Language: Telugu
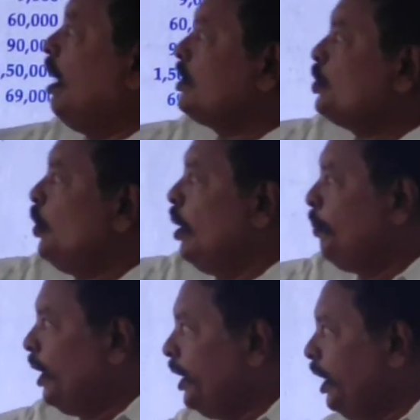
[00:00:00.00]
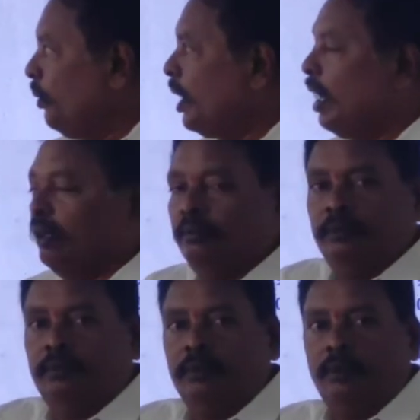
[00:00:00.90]
ఆస్తులు అప్పులన్నీ కూడా
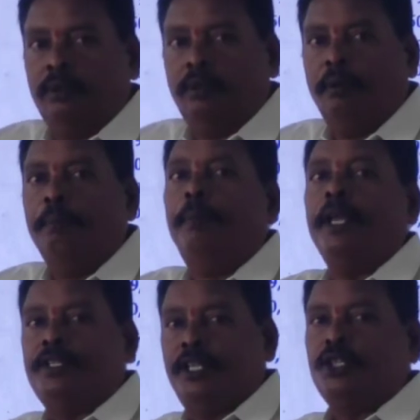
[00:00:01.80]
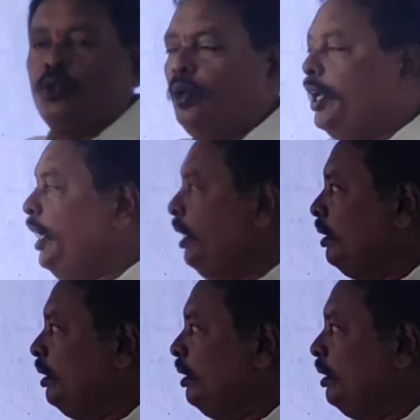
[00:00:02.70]
బేస్ చేసుకొని